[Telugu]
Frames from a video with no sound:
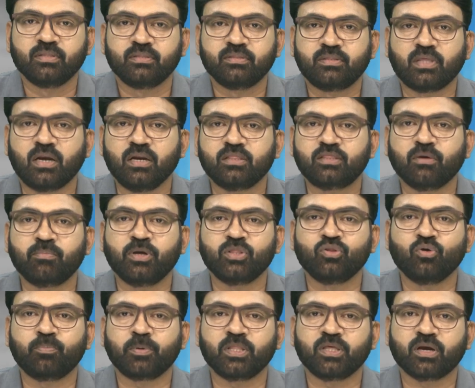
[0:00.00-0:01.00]
దళిత
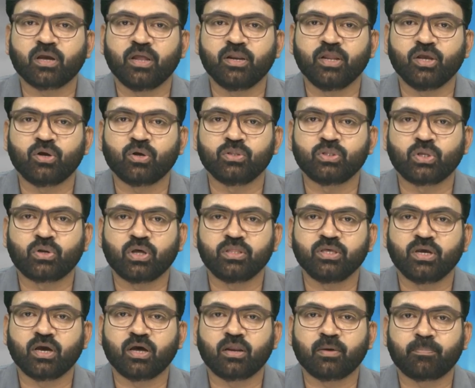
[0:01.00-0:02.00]
బంధు పథకాన్ని కొందరు
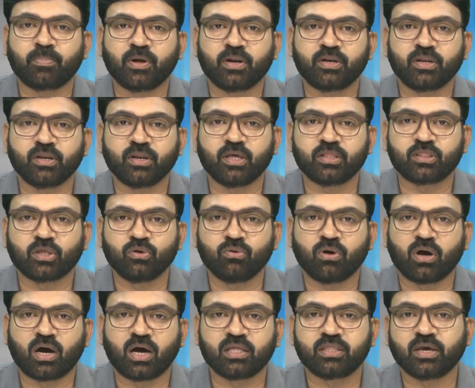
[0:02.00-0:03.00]
అధికార పార్టీ నేతలు
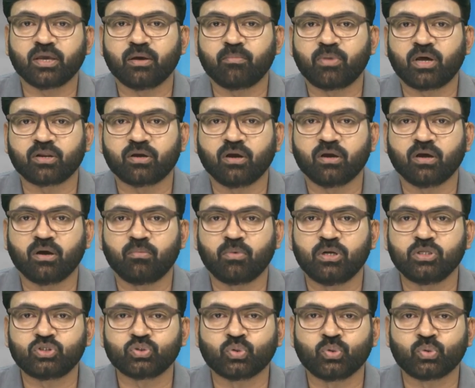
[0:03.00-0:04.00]
ఆదాయ మార్గంగా
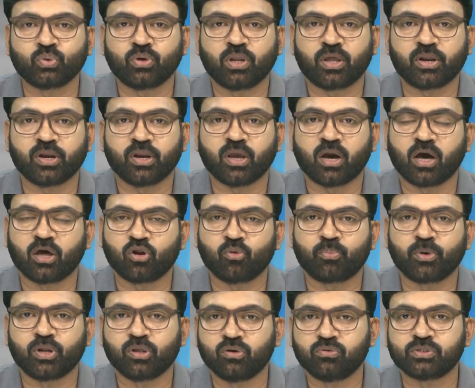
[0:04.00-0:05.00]
మలుచుకుంటున్నారనే
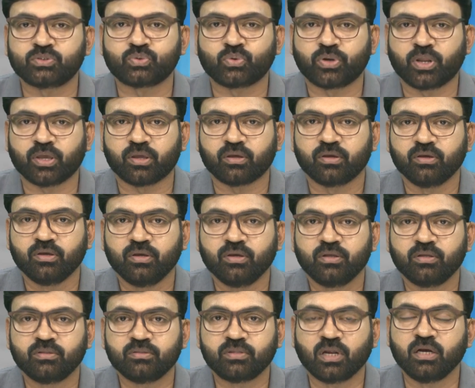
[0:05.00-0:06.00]
ఆరోపణలు వస్తున్నాయి
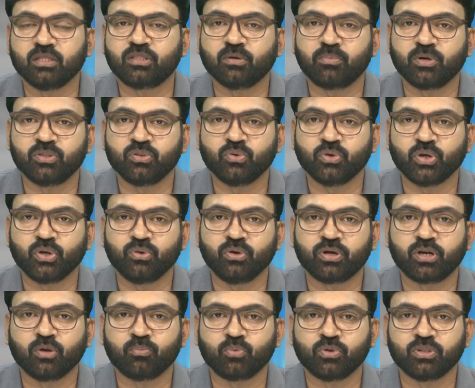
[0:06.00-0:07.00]
దళిత బంధు
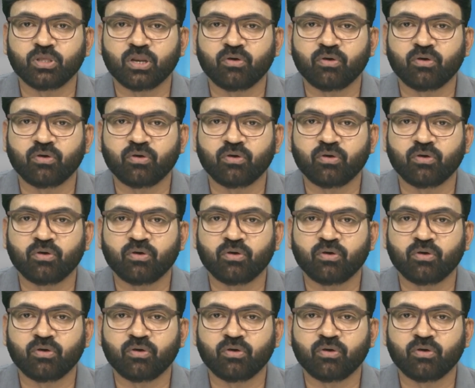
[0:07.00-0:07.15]
యూనిట్లు పొందిన